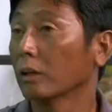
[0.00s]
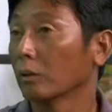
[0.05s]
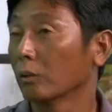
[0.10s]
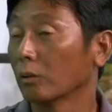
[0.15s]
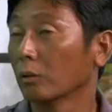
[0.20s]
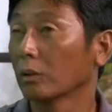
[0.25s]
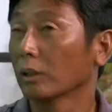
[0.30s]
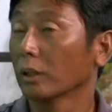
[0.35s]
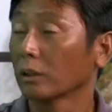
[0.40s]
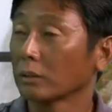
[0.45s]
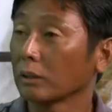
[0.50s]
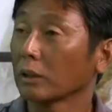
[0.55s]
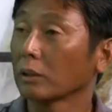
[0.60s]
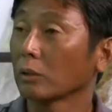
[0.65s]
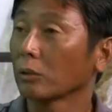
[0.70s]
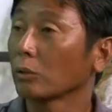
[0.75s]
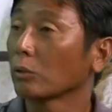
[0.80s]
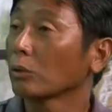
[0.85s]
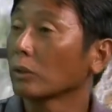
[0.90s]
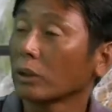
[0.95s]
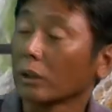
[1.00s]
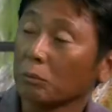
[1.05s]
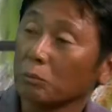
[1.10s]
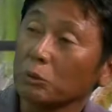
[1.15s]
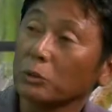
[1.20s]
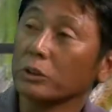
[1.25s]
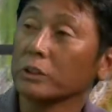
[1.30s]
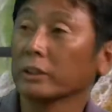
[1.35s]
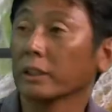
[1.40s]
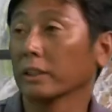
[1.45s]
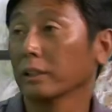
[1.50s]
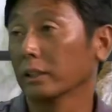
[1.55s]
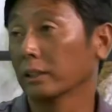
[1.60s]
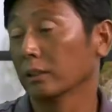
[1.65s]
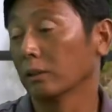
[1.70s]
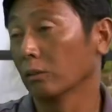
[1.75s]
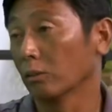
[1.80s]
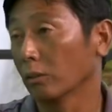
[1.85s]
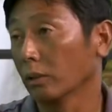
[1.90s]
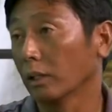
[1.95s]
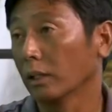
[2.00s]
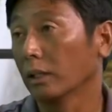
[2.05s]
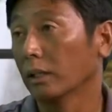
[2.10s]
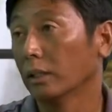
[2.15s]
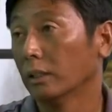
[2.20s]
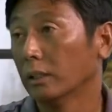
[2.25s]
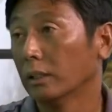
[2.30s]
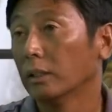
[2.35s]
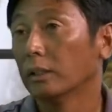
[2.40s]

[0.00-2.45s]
の亡くなったお父さんがミュージシャンだったとか、はい、